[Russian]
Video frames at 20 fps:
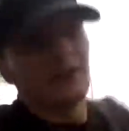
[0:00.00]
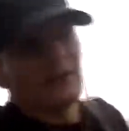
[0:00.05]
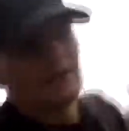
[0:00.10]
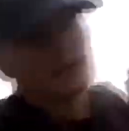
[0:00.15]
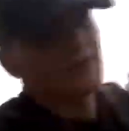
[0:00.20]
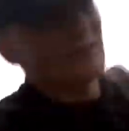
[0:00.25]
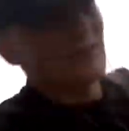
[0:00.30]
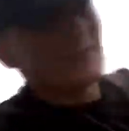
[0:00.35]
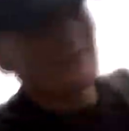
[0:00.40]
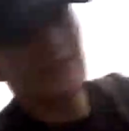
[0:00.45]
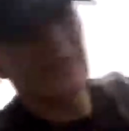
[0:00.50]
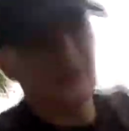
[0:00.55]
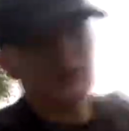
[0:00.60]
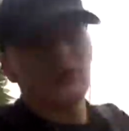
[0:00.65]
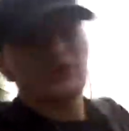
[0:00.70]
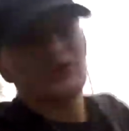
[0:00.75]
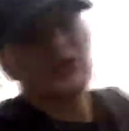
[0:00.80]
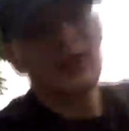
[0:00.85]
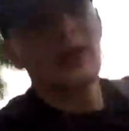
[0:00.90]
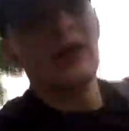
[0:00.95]
Сейчас
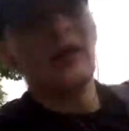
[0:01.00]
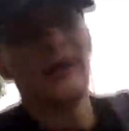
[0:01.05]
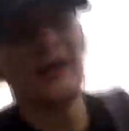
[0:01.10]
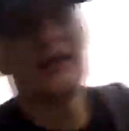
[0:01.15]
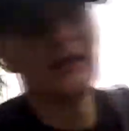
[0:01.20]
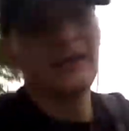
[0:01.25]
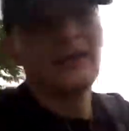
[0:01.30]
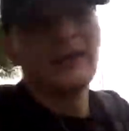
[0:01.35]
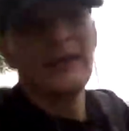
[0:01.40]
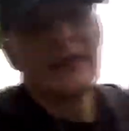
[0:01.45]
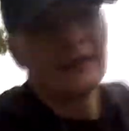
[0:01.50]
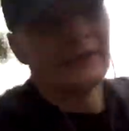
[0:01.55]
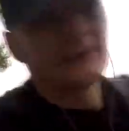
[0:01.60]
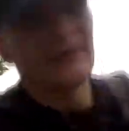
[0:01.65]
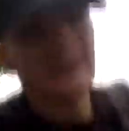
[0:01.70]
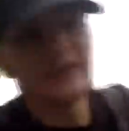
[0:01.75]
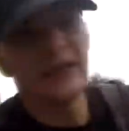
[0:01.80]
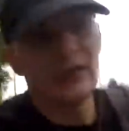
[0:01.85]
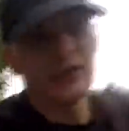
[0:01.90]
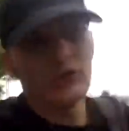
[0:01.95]
держится.
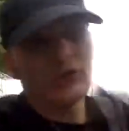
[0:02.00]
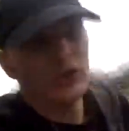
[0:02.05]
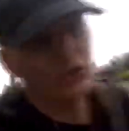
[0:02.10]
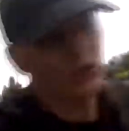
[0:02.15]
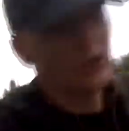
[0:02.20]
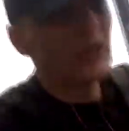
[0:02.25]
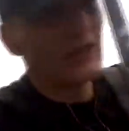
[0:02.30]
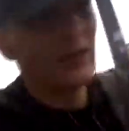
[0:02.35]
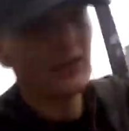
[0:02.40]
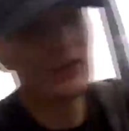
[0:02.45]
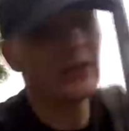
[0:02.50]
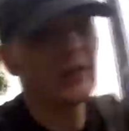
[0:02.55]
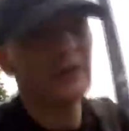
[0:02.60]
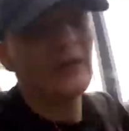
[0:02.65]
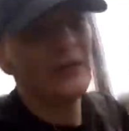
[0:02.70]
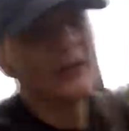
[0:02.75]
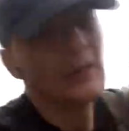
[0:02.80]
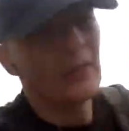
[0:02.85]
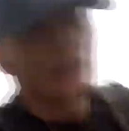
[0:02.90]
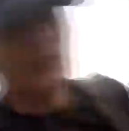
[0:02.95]
Надеюсь, что
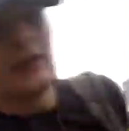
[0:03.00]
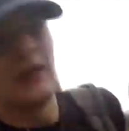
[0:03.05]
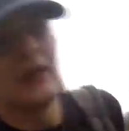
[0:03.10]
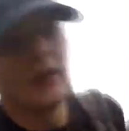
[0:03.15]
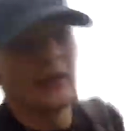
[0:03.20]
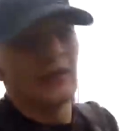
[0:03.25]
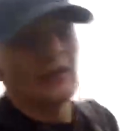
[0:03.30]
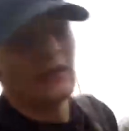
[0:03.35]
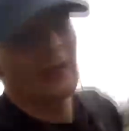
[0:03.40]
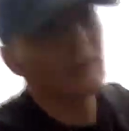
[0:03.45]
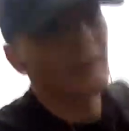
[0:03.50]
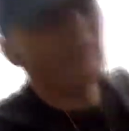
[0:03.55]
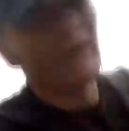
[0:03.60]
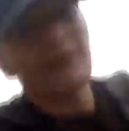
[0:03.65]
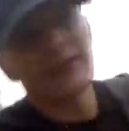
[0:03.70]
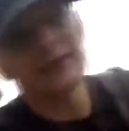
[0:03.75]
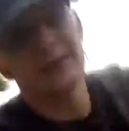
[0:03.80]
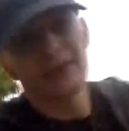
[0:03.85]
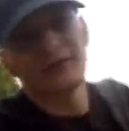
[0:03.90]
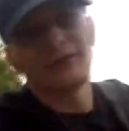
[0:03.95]

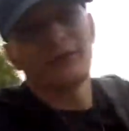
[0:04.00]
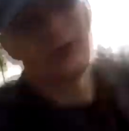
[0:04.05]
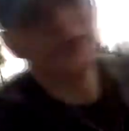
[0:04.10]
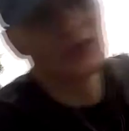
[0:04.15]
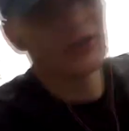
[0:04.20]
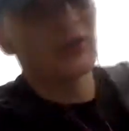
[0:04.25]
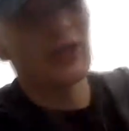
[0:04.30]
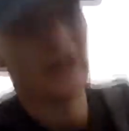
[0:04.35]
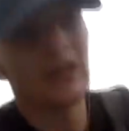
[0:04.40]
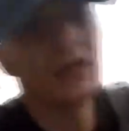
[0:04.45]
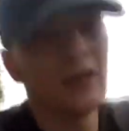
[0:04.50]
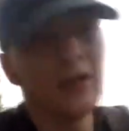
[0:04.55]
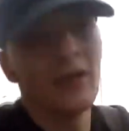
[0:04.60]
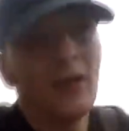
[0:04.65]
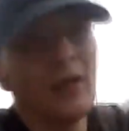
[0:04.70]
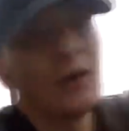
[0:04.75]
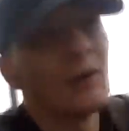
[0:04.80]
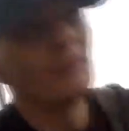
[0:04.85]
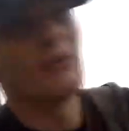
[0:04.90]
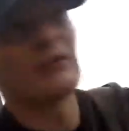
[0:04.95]
хватит до финиша.
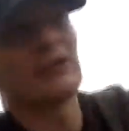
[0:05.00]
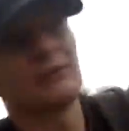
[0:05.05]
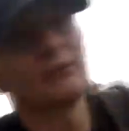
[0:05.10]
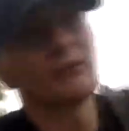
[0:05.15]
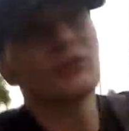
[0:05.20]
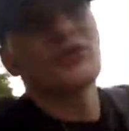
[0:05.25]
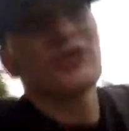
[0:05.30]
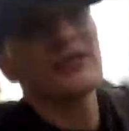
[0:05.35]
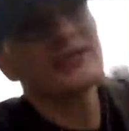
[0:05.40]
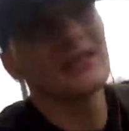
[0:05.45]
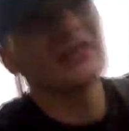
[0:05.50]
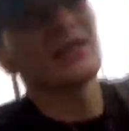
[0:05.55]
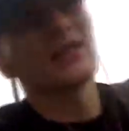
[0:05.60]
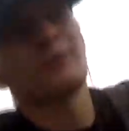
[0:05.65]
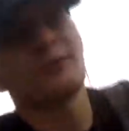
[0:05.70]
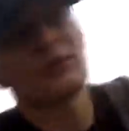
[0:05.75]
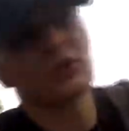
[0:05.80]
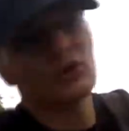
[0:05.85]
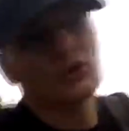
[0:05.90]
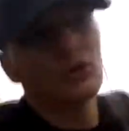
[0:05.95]
Потому часто не
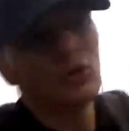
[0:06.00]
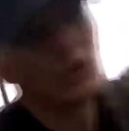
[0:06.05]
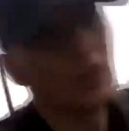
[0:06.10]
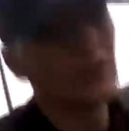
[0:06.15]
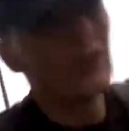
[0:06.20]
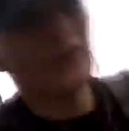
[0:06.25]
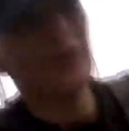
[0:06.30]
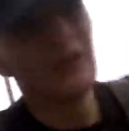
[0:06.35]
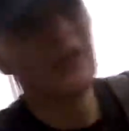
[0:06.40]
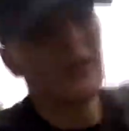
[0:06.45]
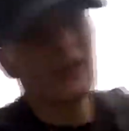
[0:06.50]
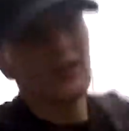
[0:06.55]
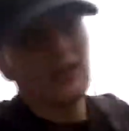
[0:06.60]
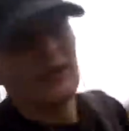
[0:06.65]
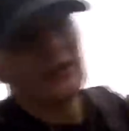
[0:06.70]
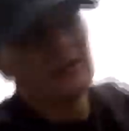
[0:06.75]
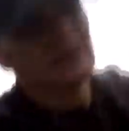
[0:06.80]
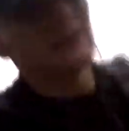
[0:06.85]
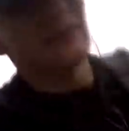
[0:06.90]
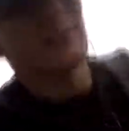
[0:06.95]
пишу.
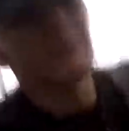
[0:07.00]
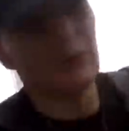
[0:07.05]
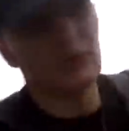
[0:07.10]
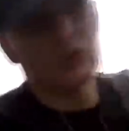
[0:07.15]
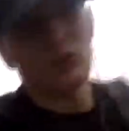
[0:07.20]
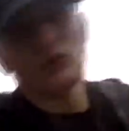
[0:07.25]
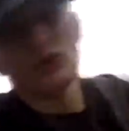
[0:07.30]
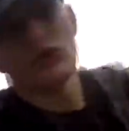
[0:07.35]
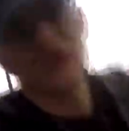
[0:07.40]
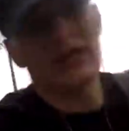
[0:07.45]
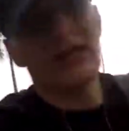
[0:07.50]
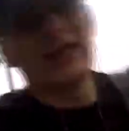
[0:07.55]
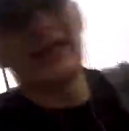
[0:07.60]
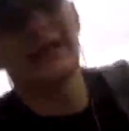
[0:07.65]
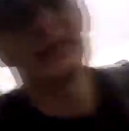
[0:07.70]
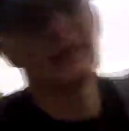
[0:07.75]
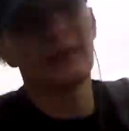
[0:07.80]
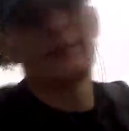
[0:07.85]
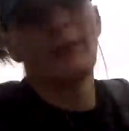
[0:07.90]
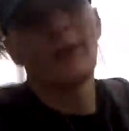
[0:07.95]
Запишу уже
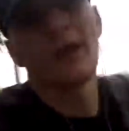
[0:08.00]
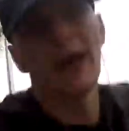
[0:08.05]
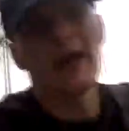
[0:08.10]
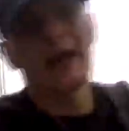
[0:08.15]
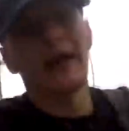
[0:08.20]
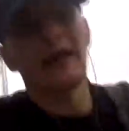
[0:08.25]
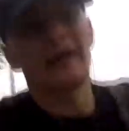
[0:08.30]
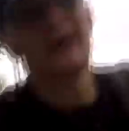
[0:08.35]
добегая.